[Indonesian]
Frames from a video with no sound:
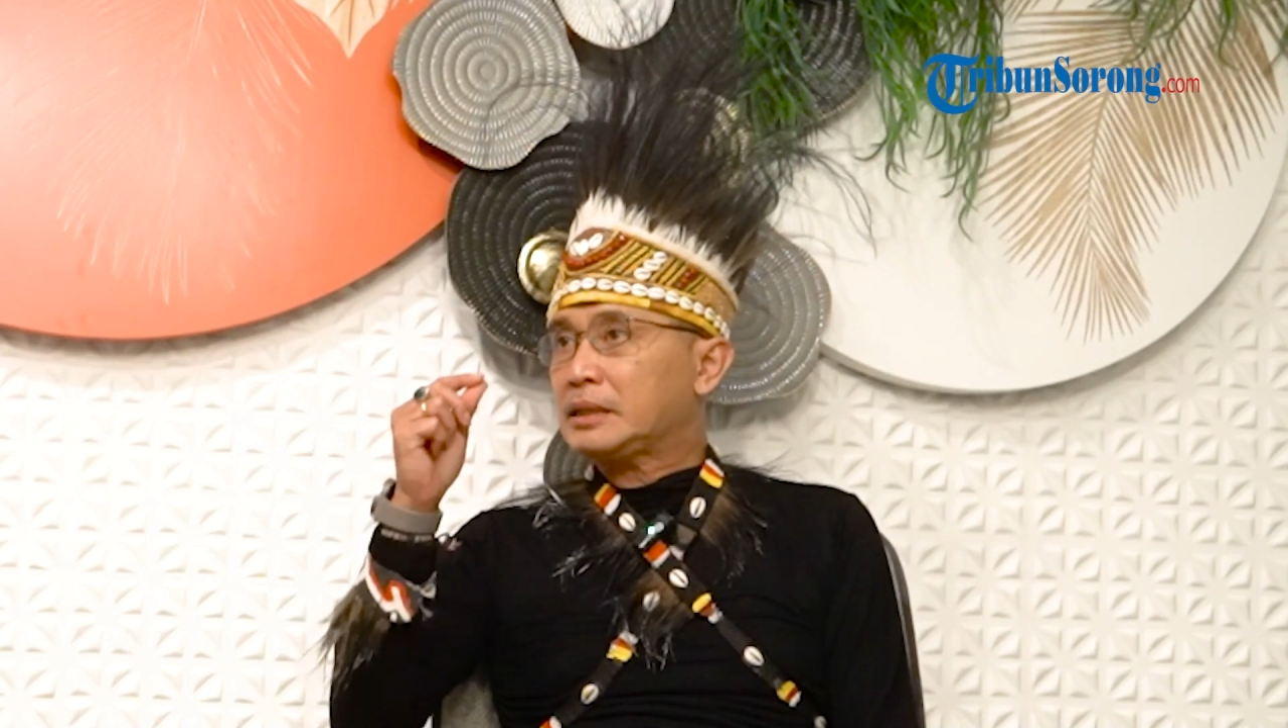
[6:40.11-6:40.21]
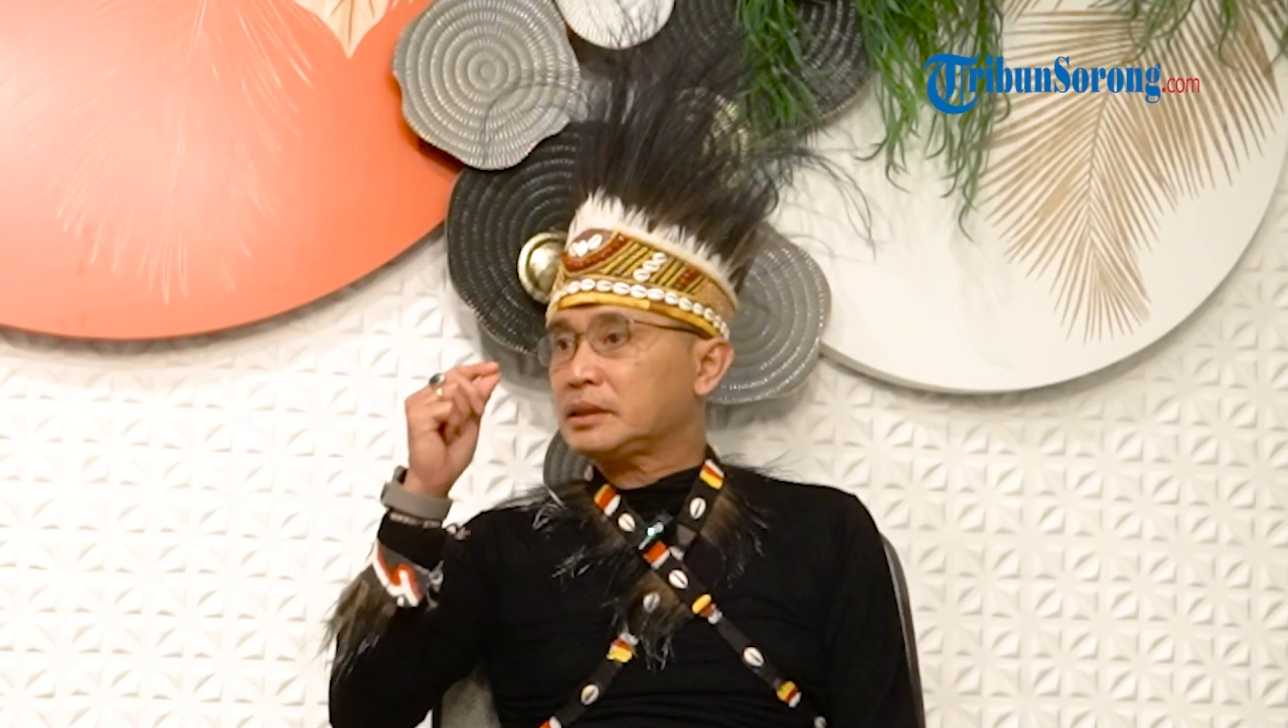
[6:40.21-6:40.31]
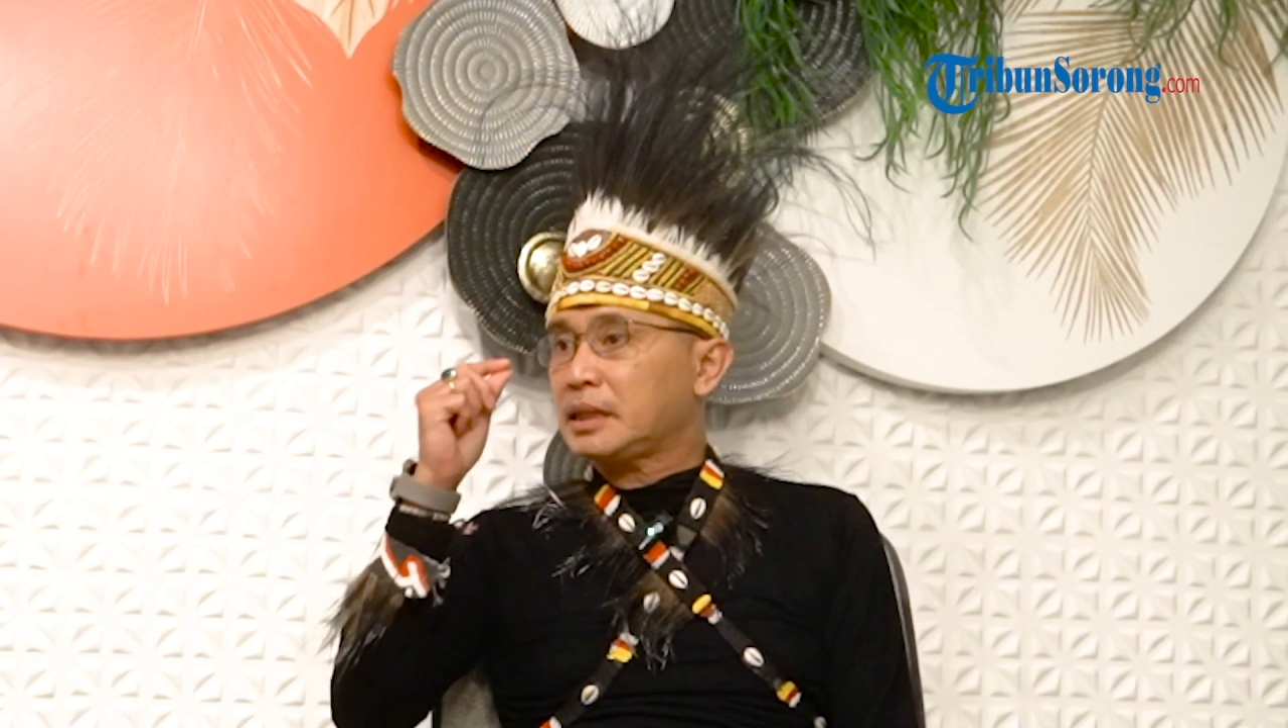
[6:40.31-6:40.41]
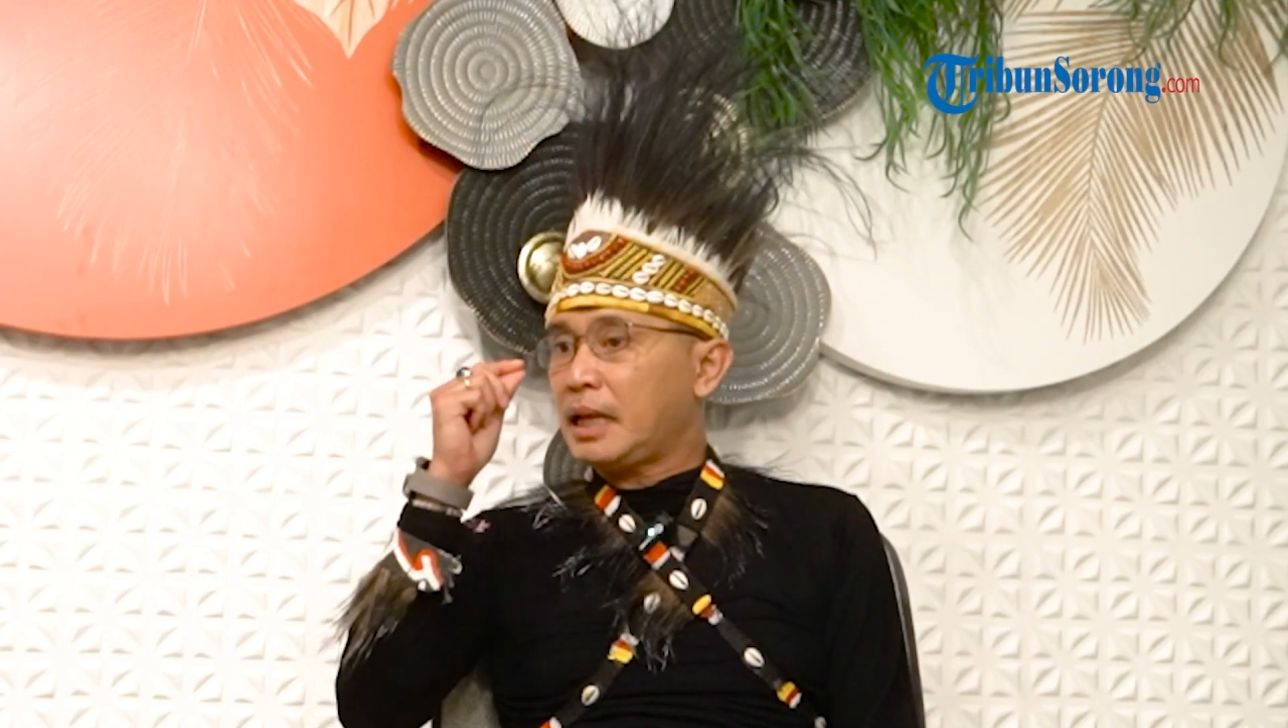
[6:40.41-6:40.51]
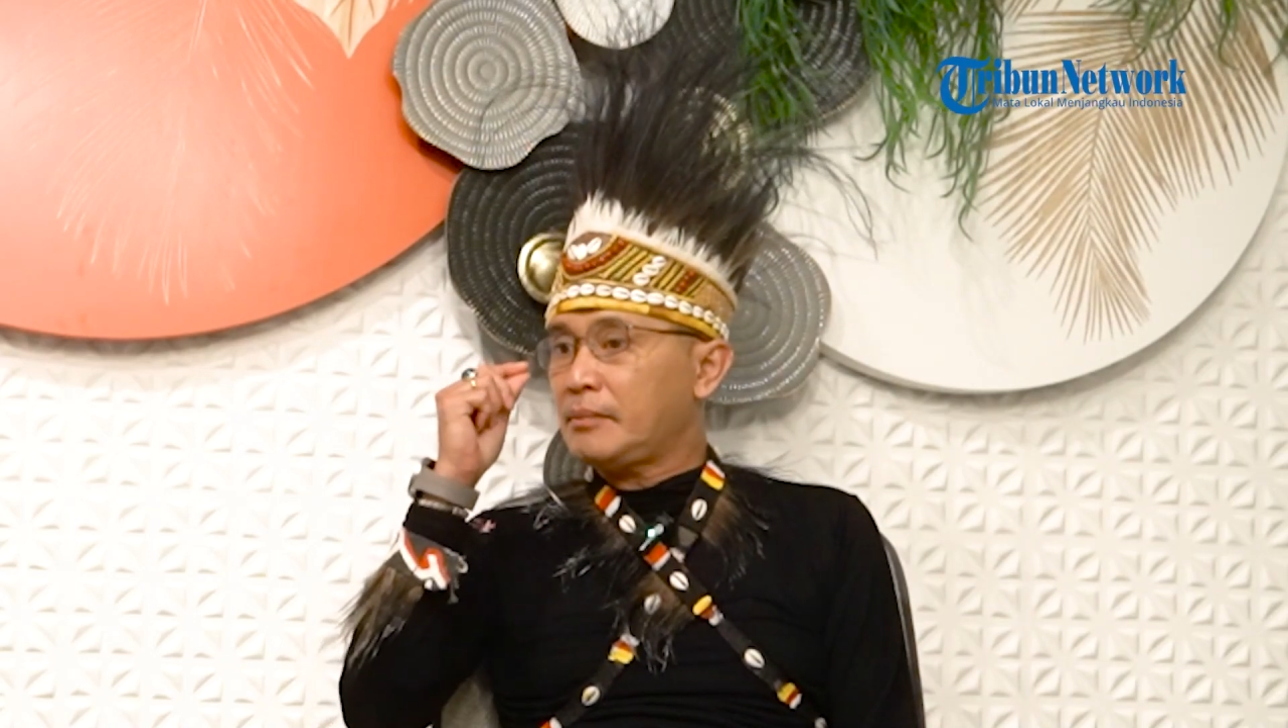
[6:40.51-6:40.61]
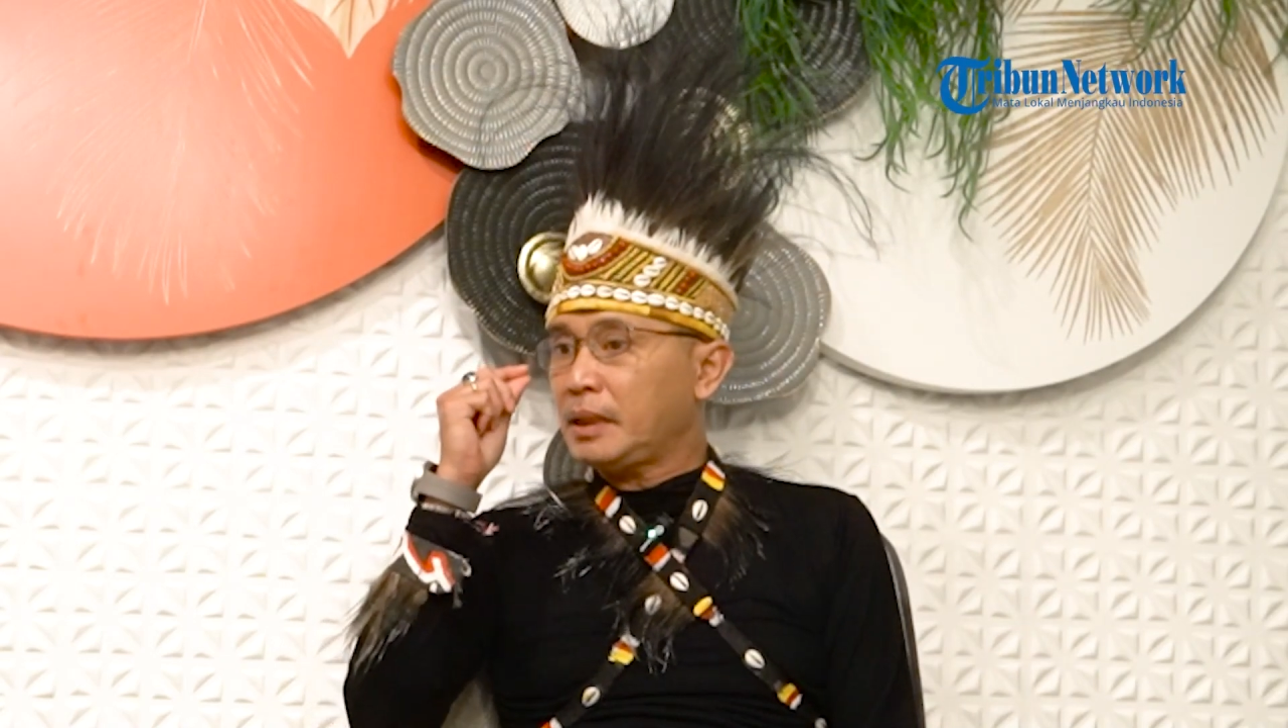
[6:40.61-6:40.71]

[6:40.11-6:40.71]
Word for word: setelah